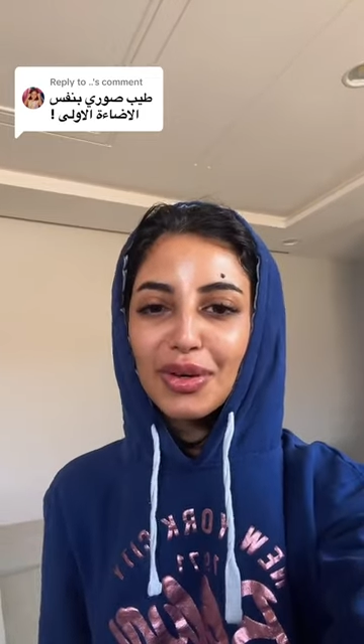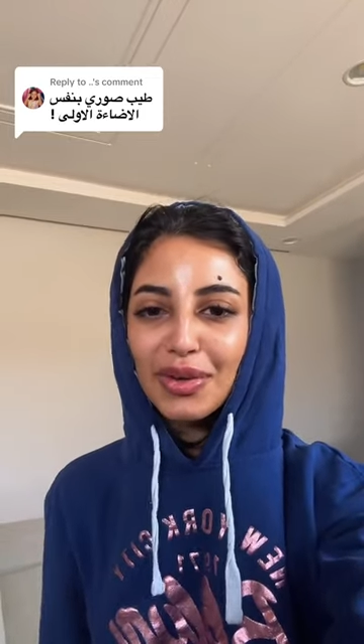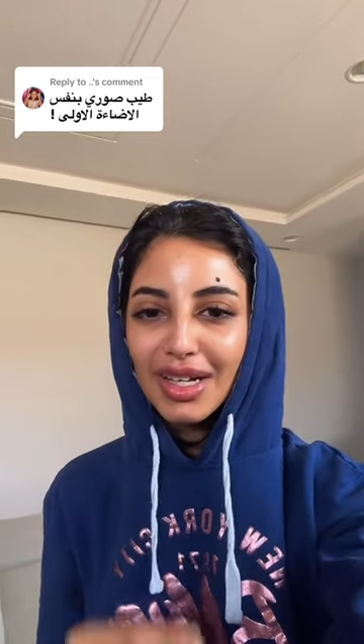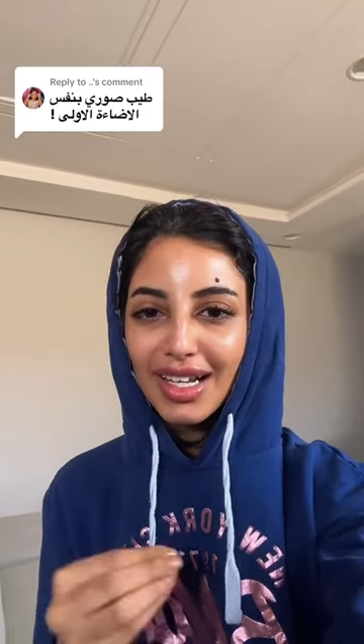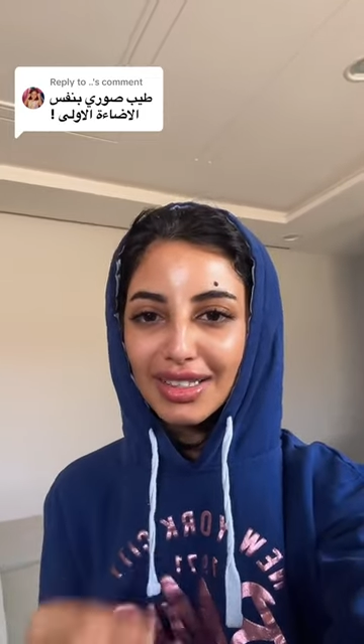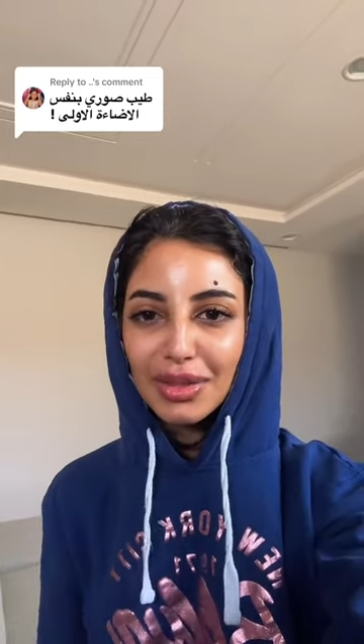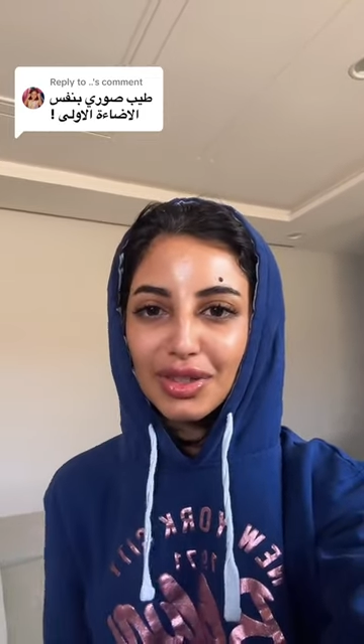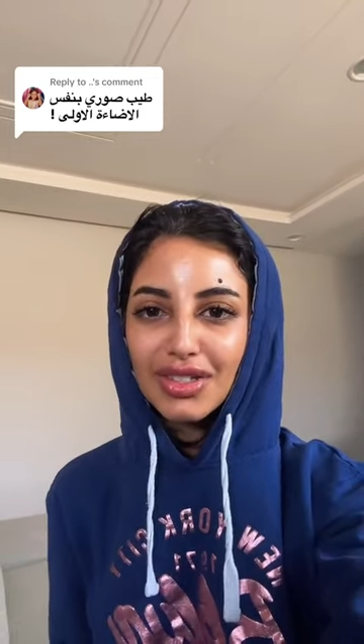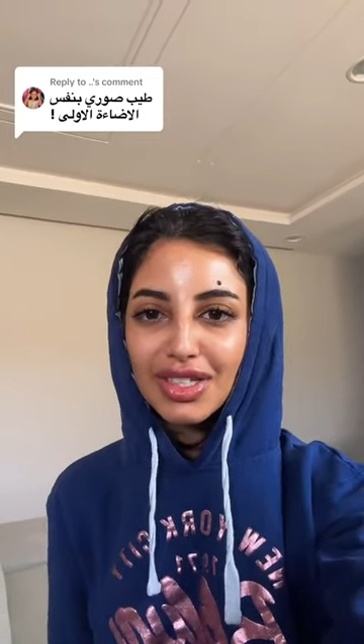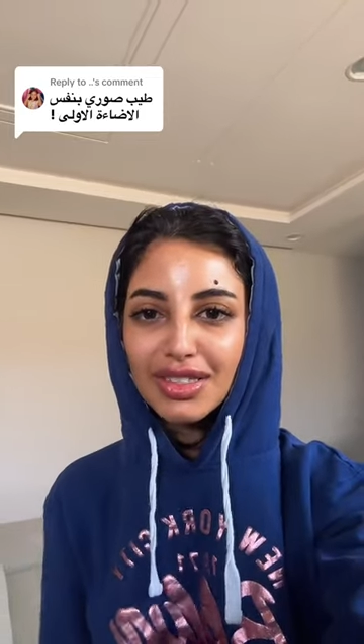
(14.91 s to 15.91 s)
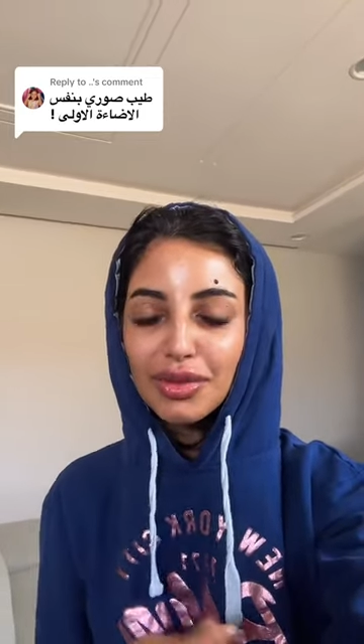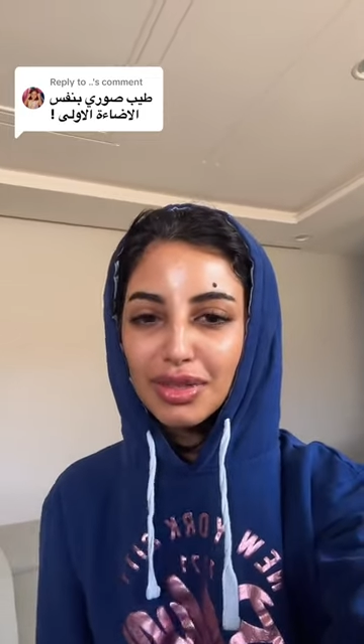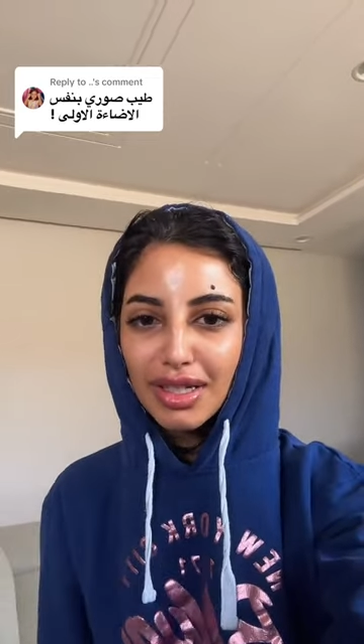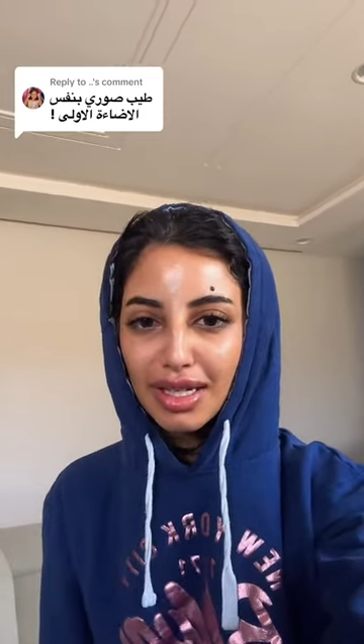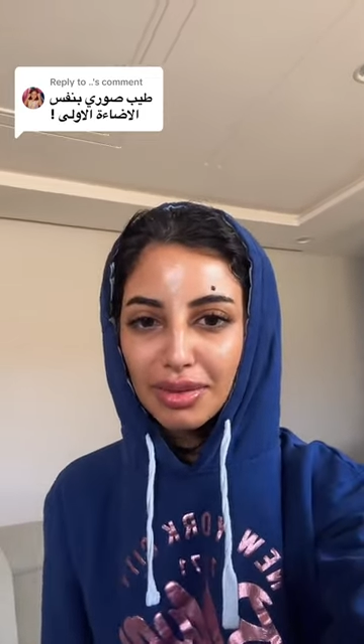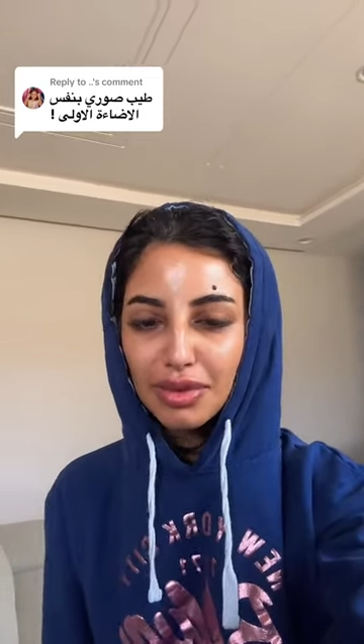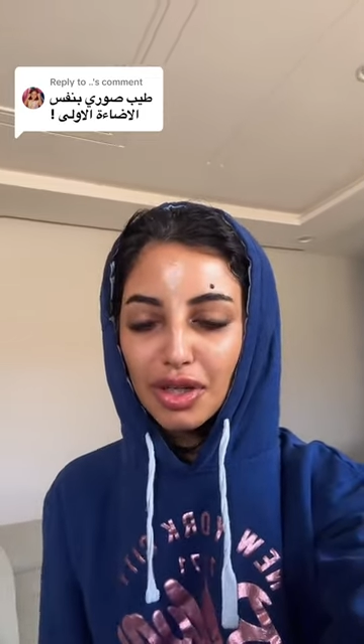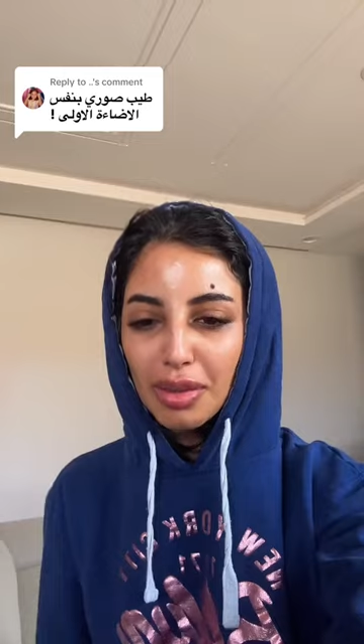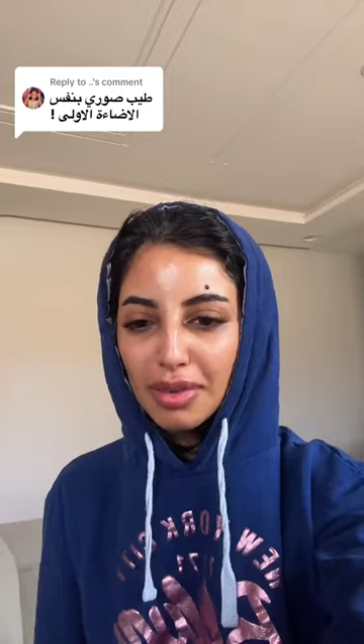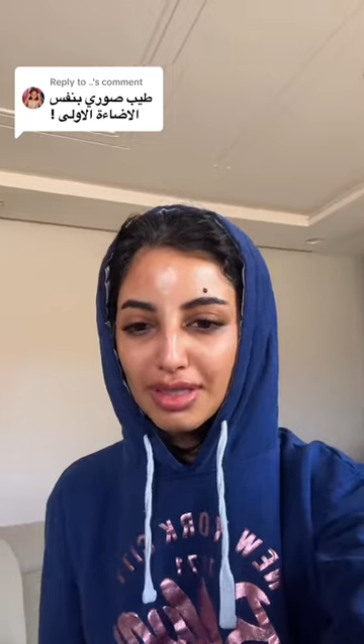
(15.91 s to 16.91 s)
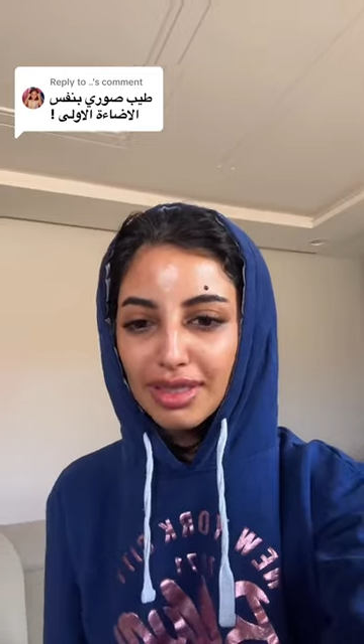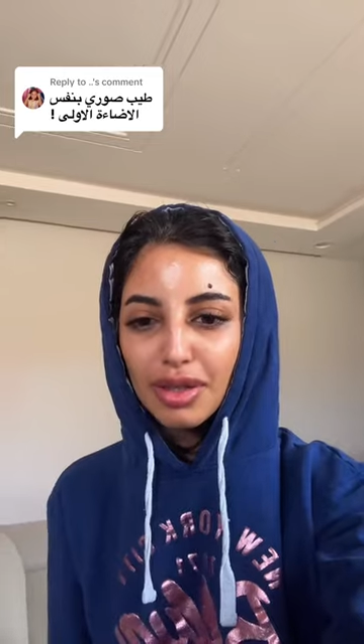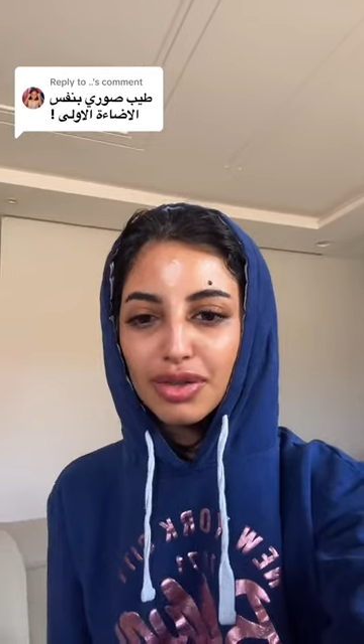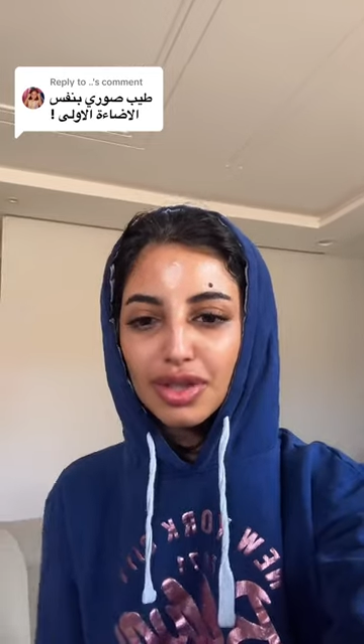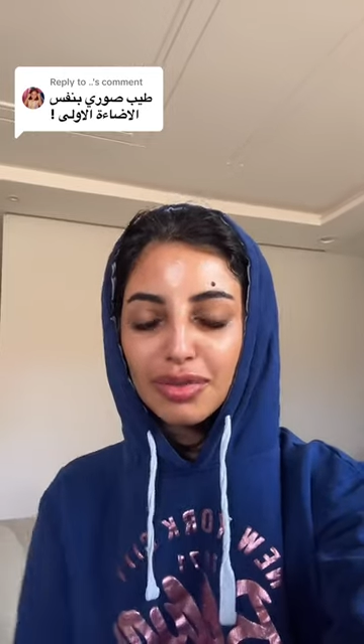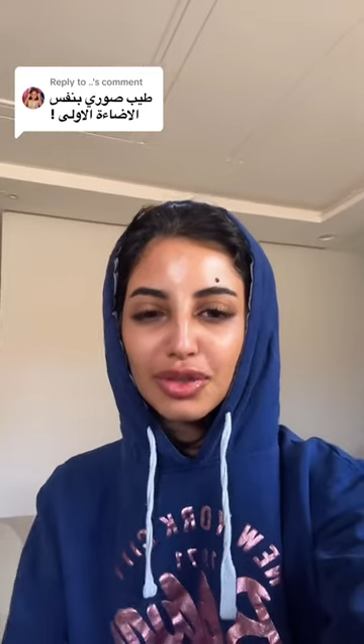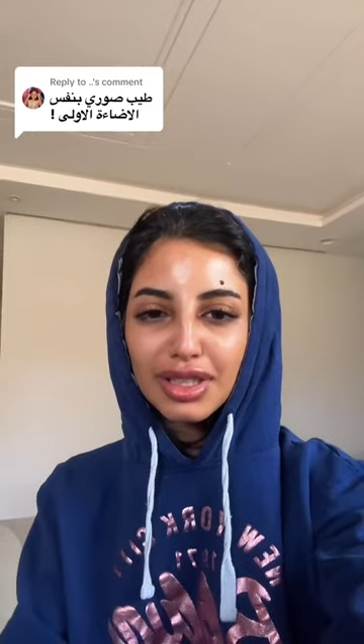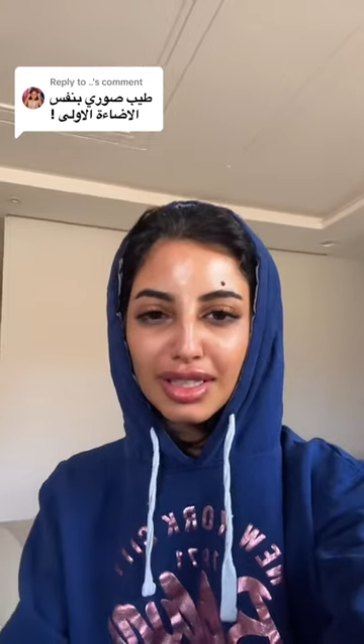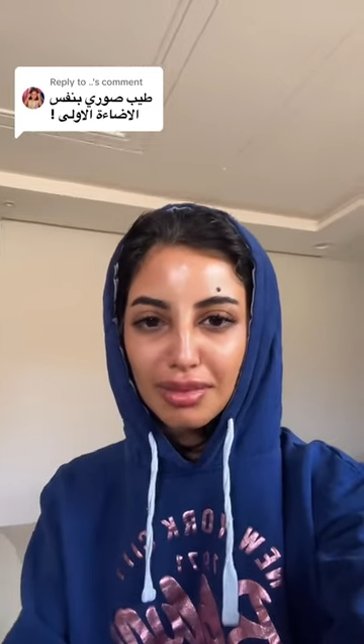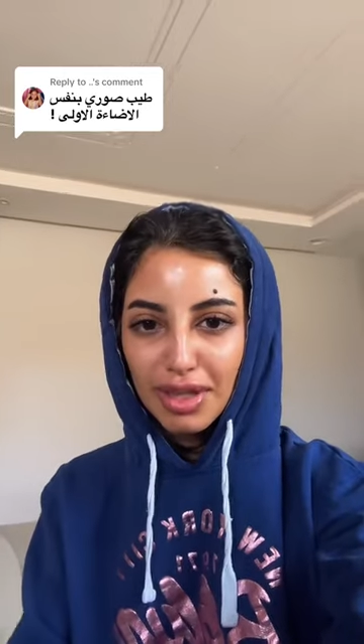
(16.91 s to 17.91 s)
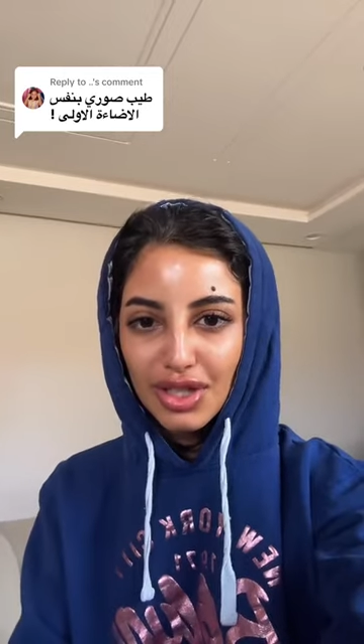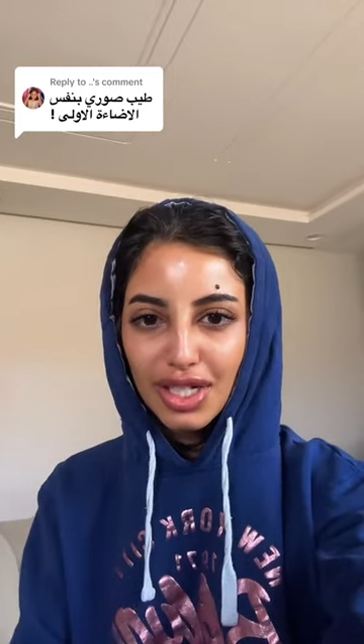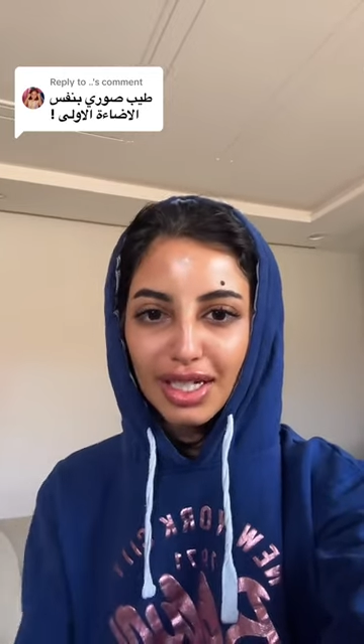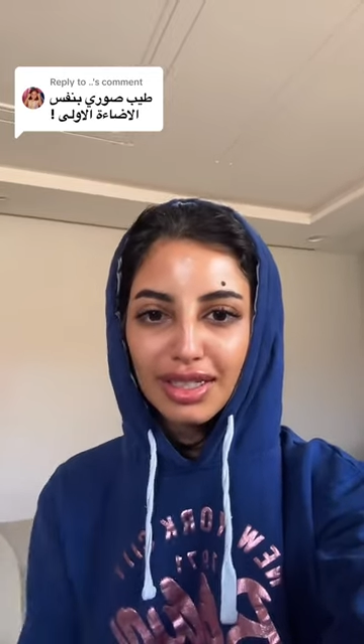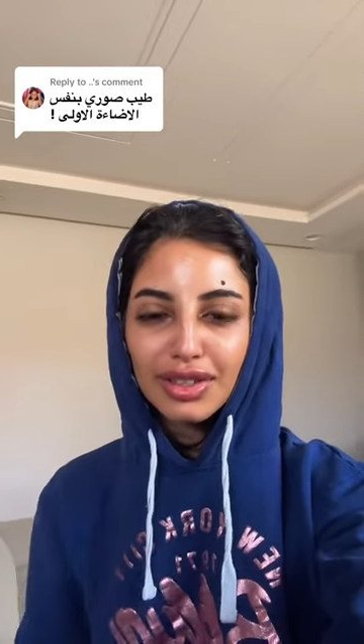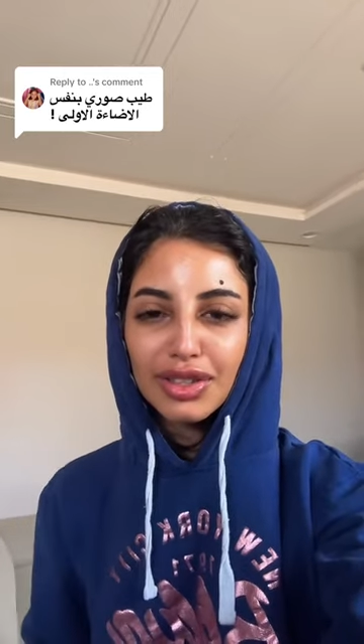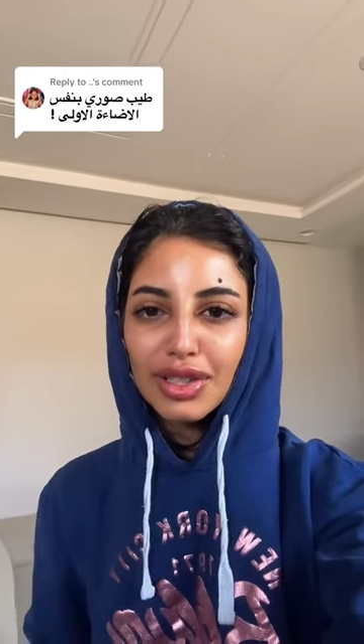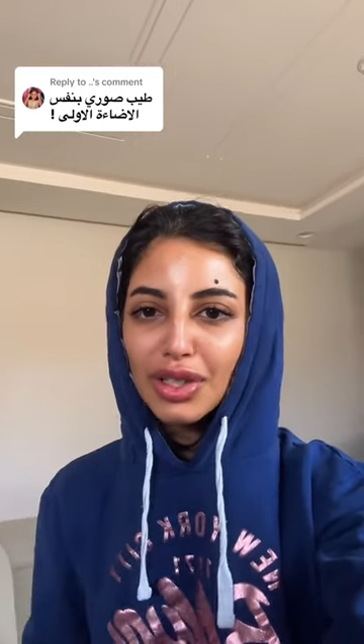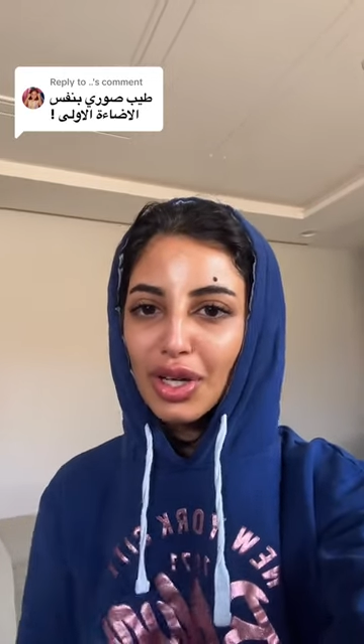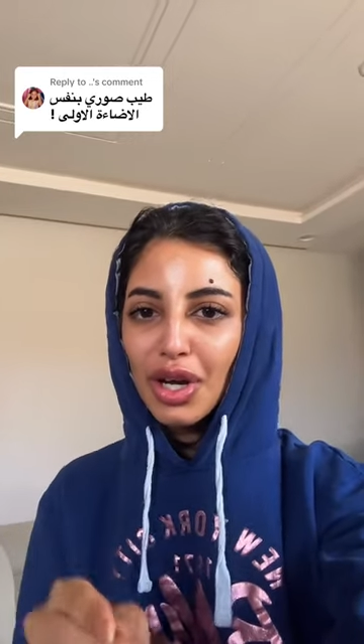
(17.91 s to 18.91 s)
ولا حاطة ولا شيء توني قايمة من النوم غسلة وجهي مسويت لي الماتشة حقتي